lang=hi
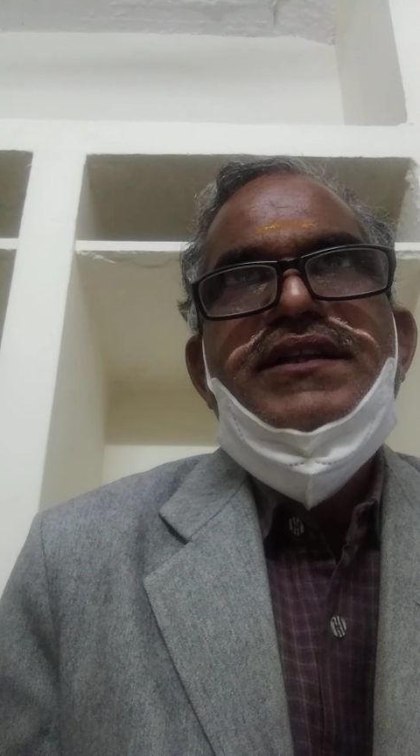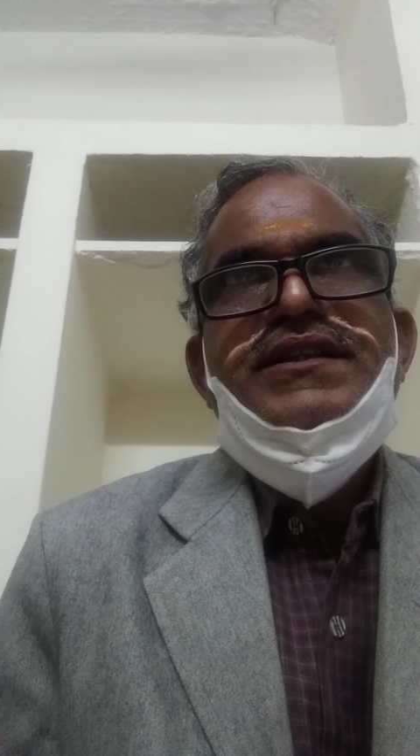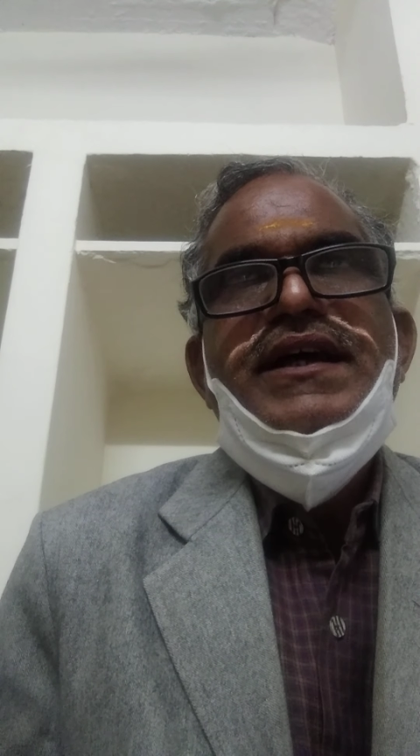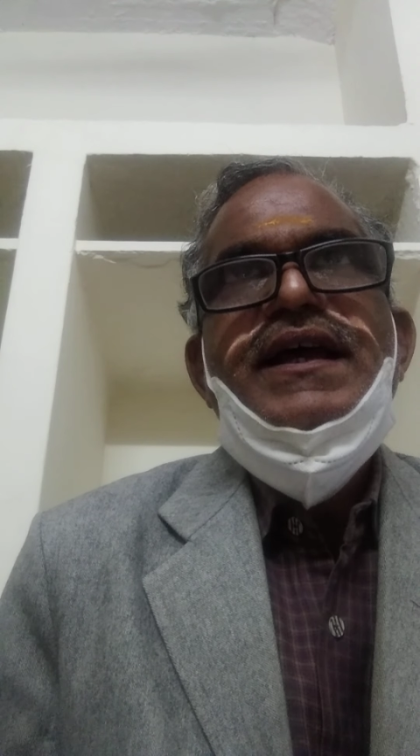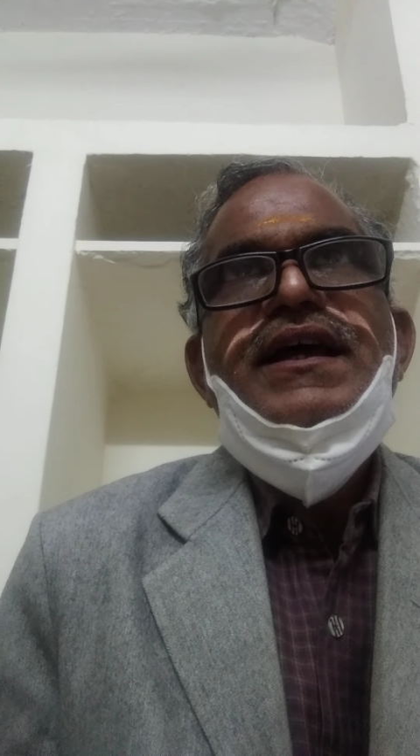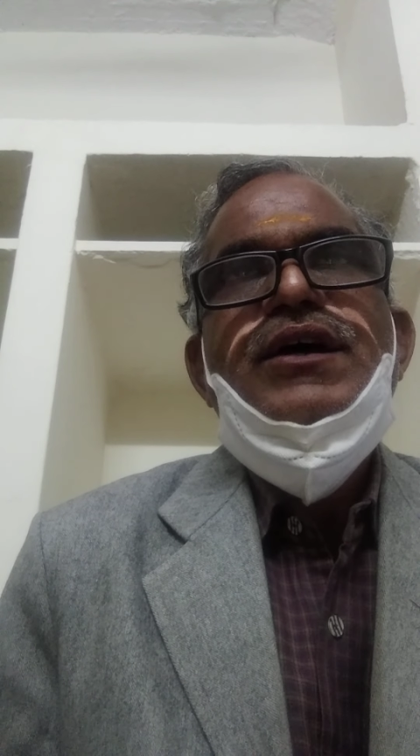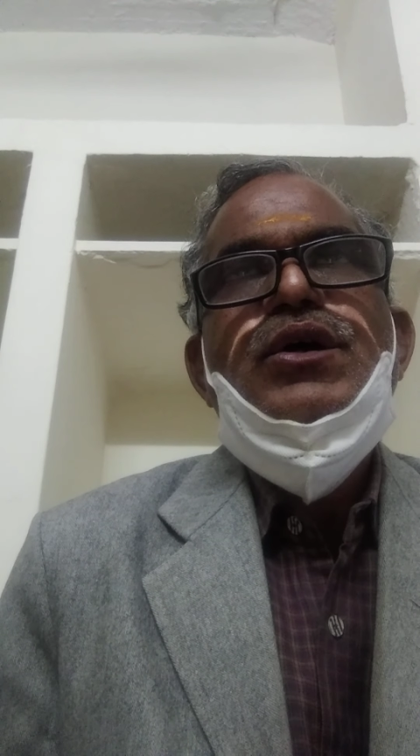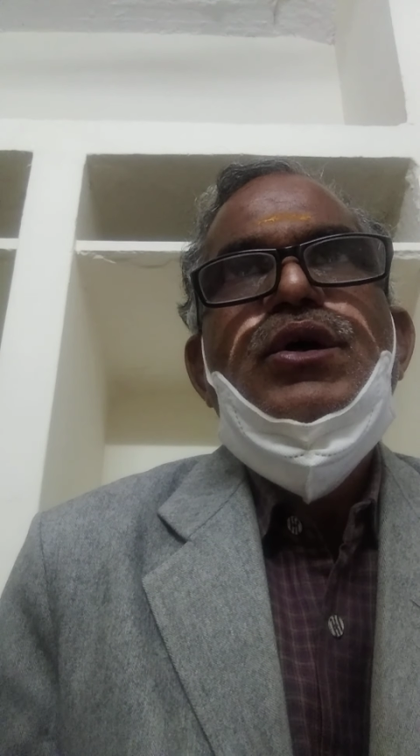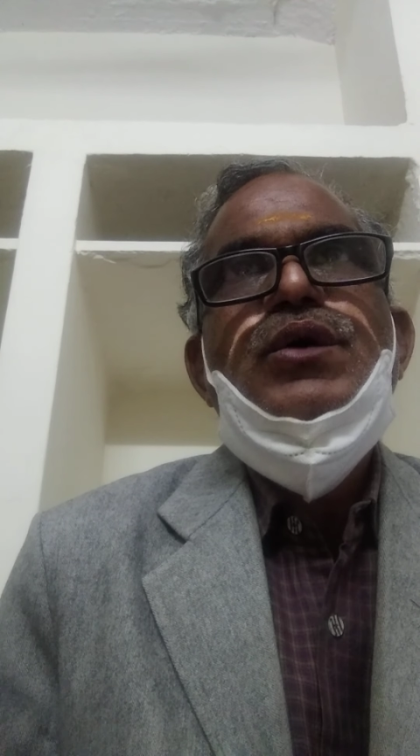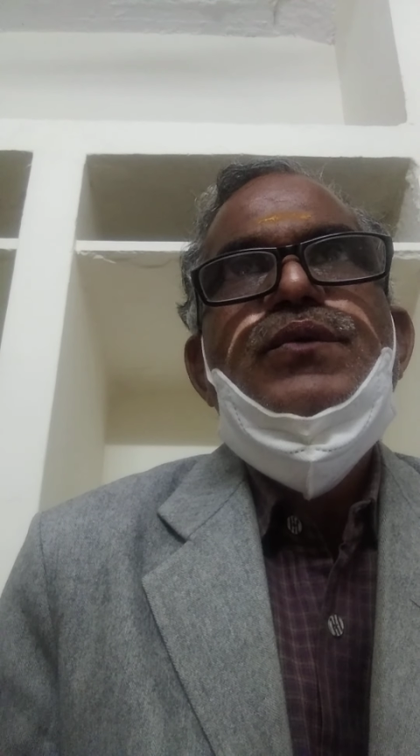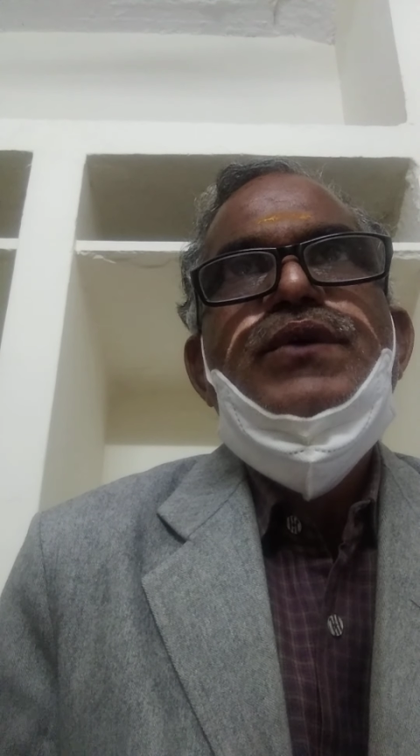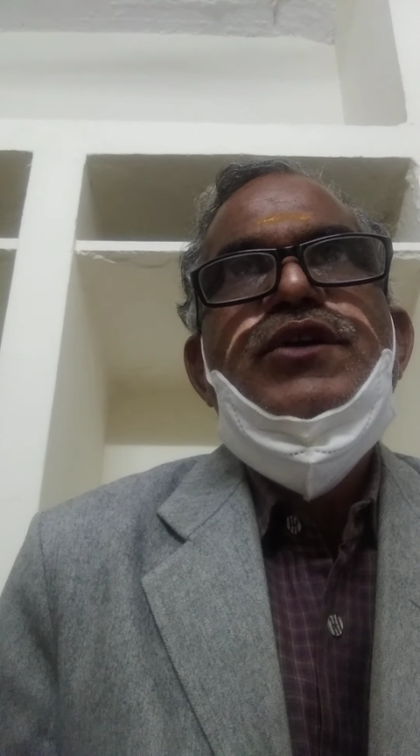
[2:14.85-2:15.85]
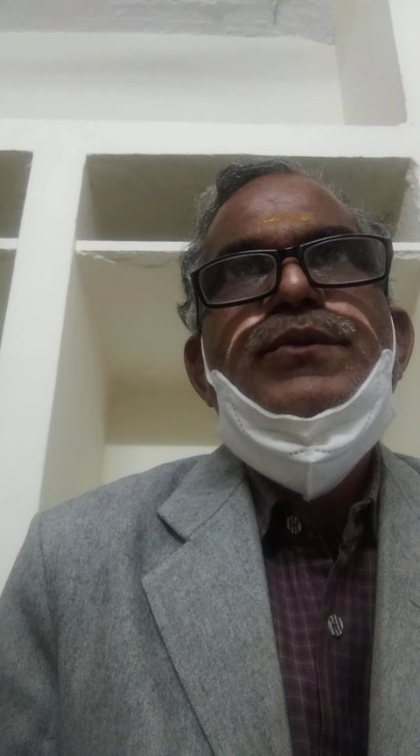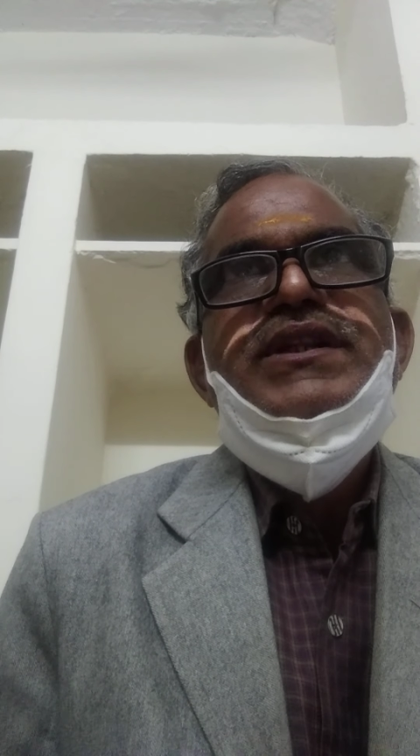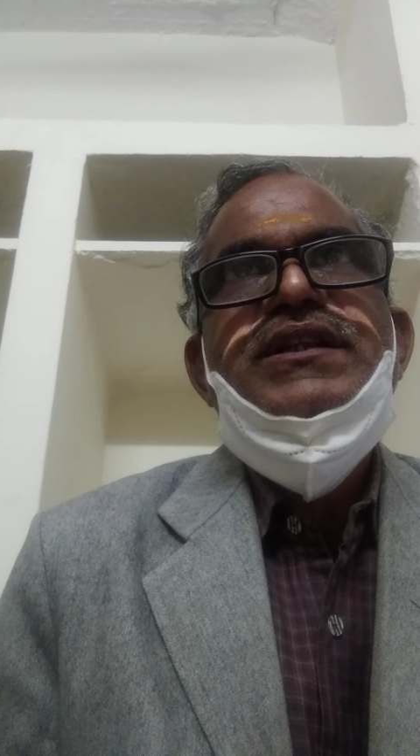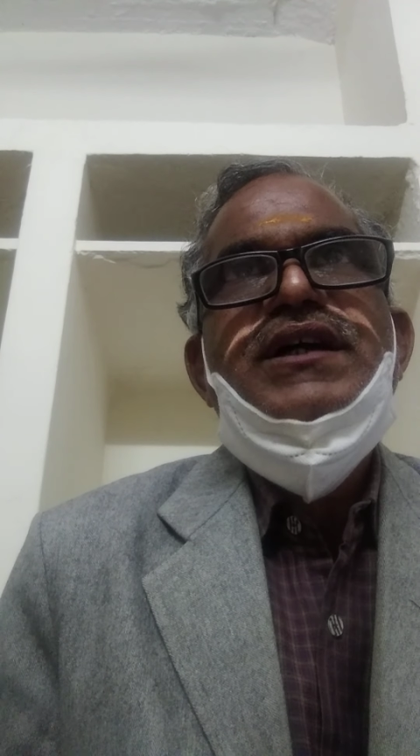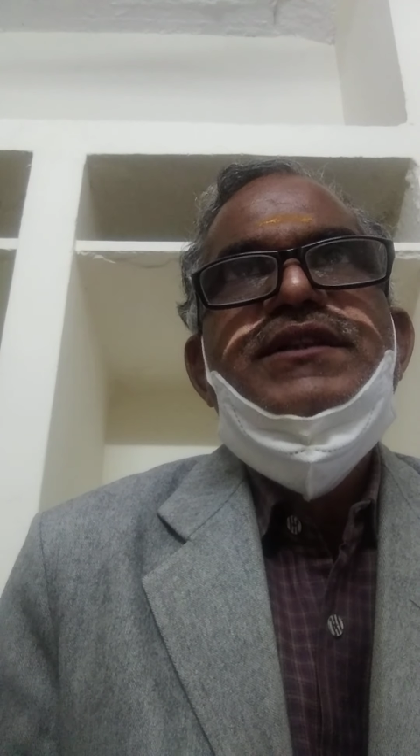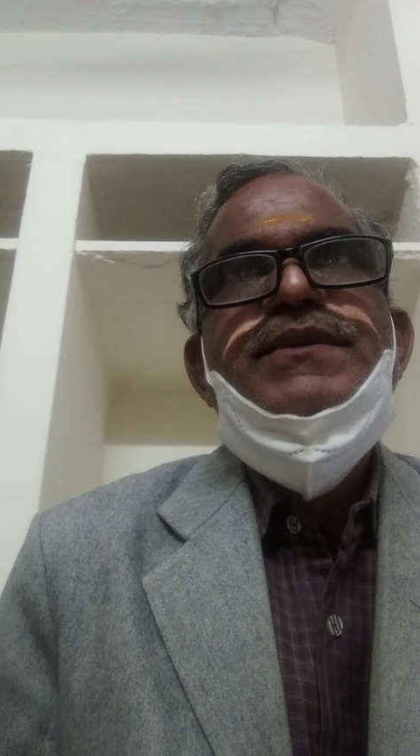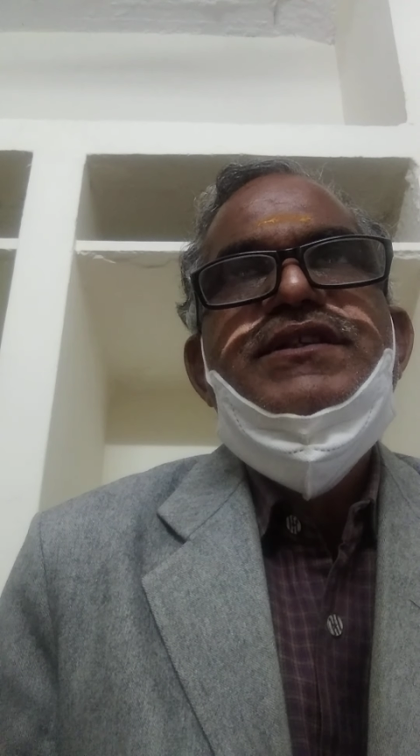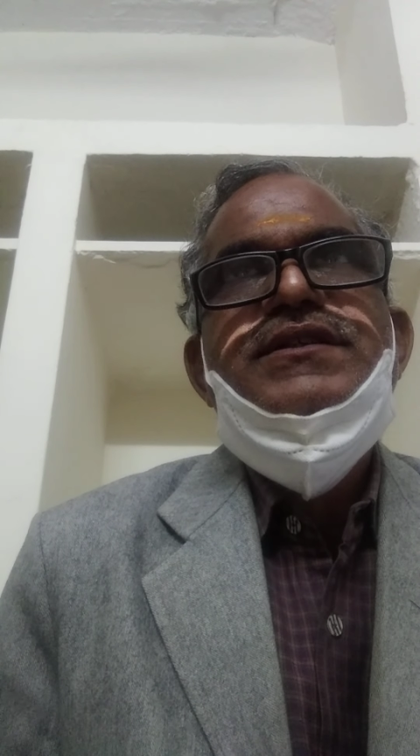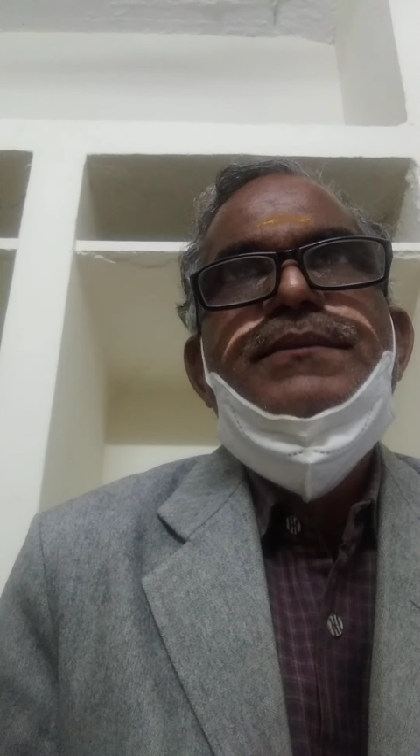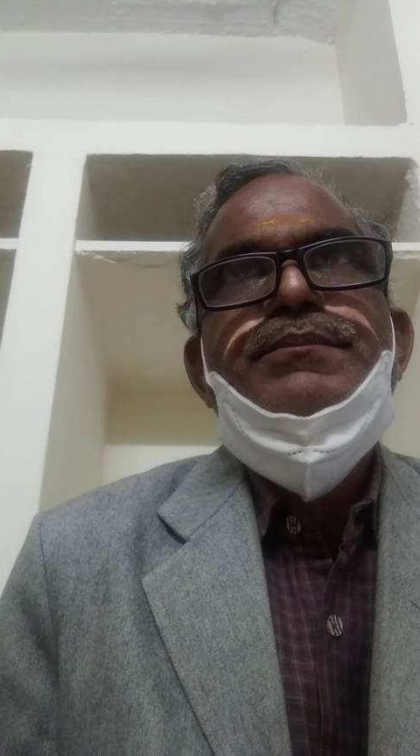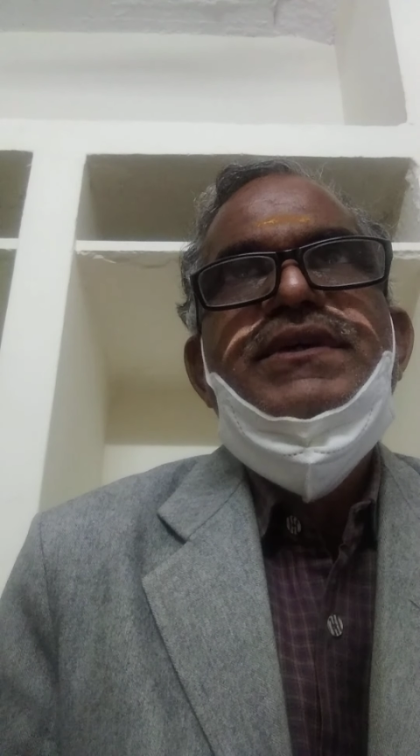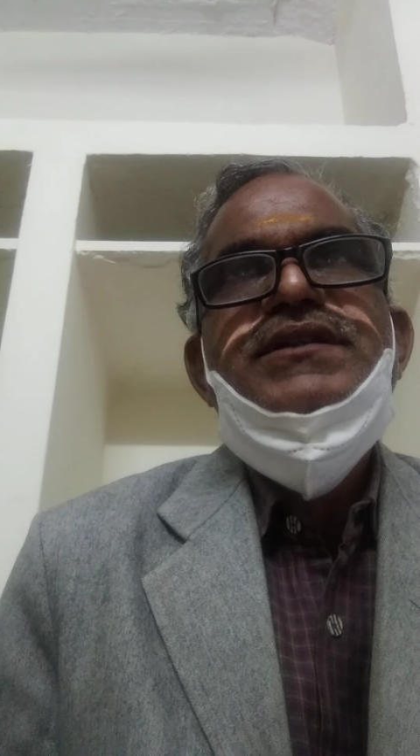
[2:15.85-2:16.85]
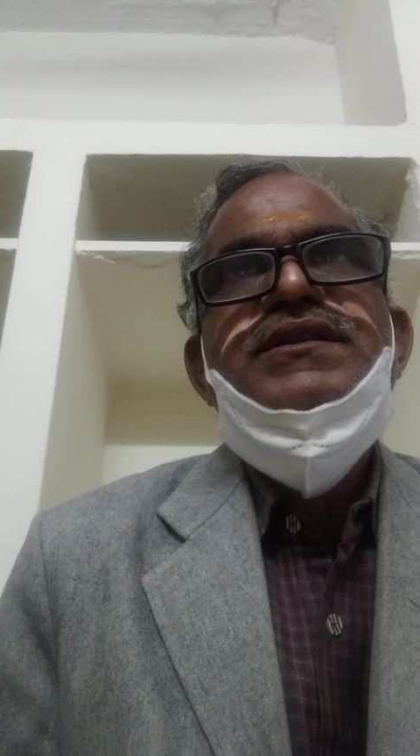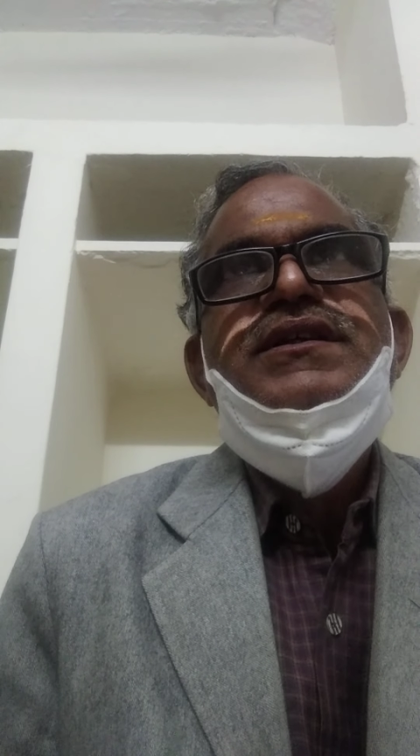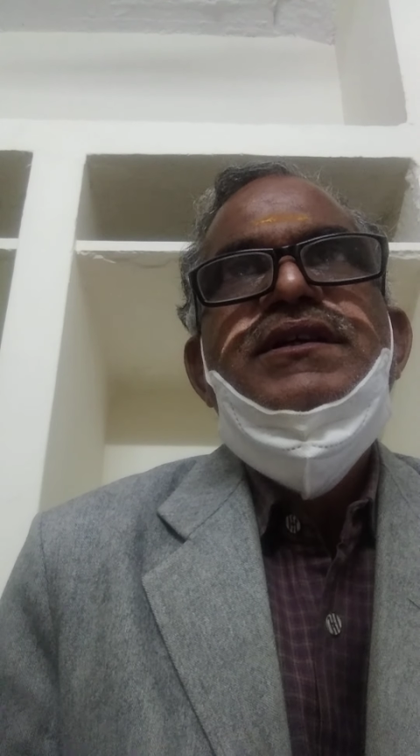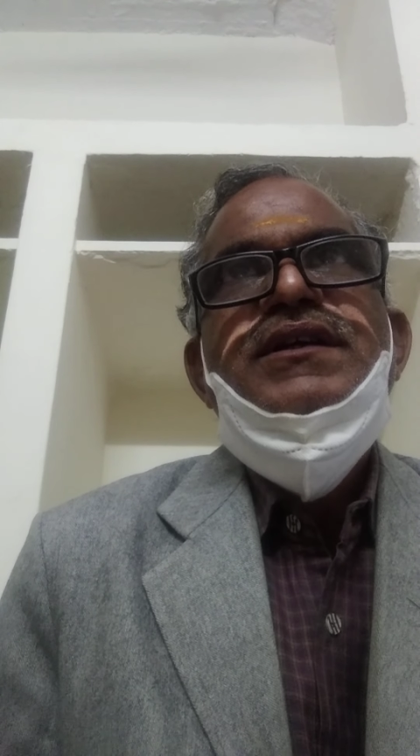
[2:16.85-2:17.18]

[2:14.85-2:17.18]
लेता है और वो अनुबंधात्मक संबंध